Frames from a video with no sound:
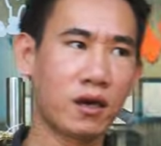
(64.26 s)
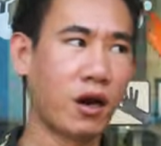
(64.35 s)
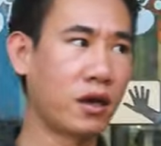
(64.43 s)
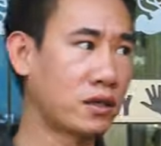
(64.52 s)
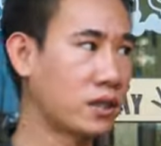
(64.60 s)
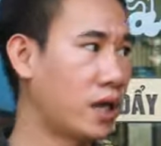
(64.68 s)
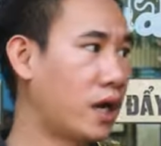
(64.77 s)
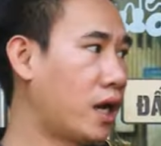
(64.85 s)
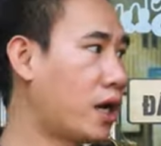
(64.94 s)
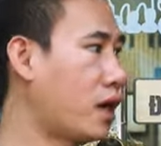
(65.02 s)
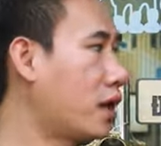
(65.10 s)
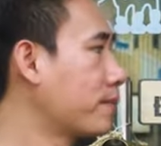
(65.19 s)
còn
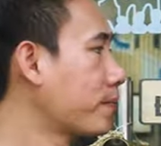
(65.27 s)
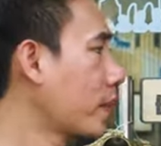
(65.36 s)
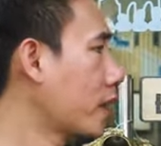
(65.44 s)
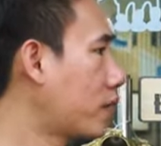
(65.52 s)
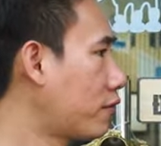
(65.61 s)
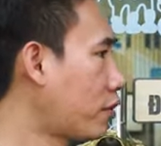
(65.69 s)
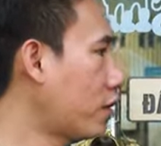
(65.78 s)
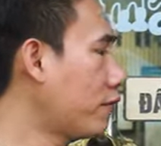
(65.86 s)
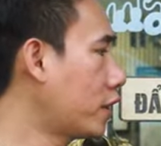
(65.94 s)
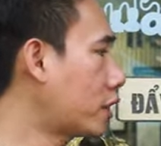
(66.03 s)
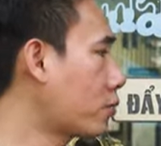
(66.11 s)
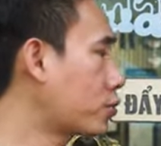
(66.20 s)
uh, nói
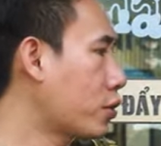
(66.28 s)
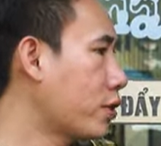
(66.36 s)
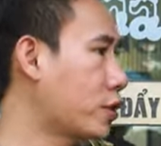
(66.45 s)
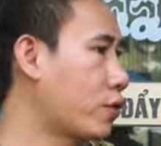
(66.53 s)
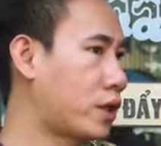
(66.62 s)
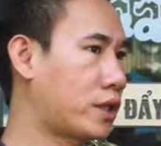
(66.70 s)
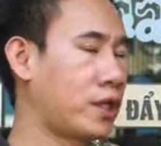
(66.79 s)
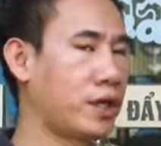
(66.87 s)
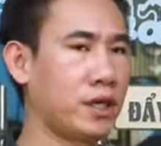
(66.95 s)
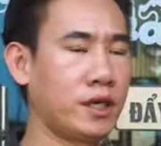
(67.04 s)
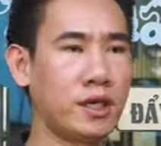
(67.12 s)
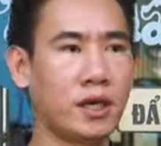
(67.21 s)
về thông số kỹ thuật
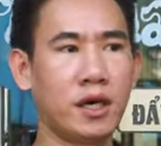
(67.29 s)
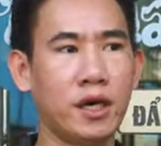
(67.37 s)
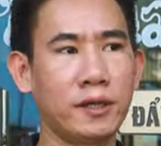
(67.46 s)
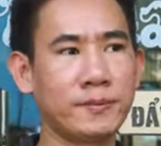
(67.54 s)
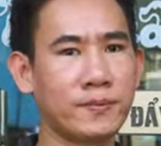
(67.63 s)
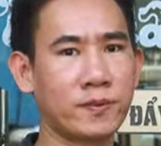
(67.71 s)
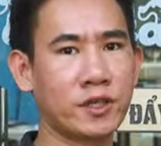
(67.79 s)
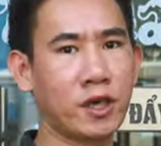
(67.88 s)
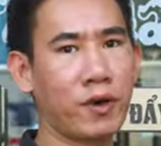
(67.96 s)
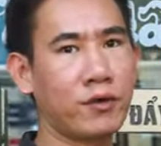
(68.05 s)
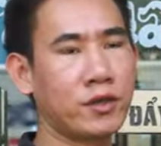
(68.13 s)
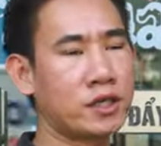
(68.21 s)
thì uh,
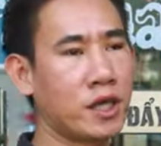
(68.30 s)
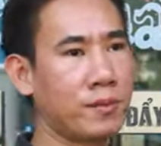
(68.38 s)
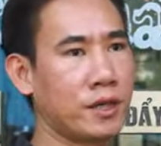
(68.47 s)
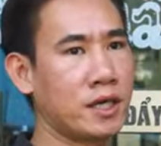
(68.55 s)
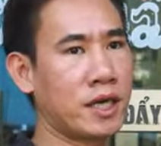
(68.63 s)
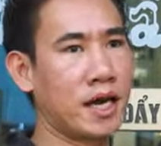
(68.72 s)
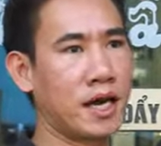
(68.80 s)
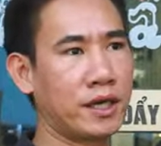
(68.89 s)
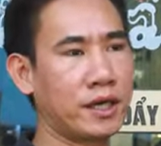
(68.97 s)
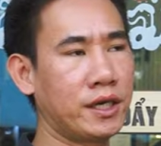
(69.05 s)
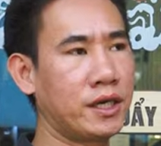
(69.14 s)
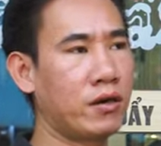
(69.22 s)
dòng LD Z8 được nhà hàng
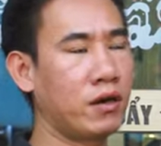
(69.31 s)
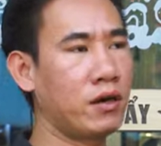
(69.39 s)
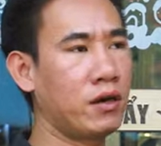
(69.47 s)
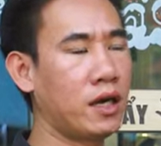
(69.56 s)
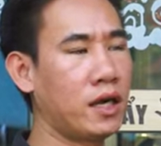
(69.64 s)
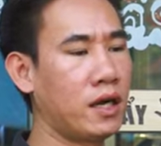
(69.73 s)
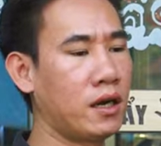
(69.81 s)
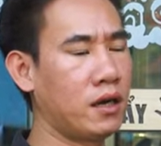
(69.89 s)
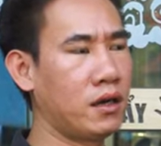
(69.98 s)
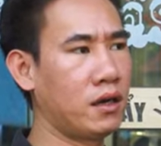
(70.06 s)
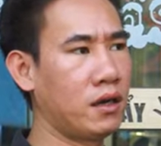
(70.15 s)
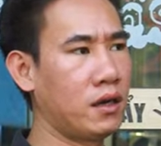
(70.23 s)
ghi đâu đó là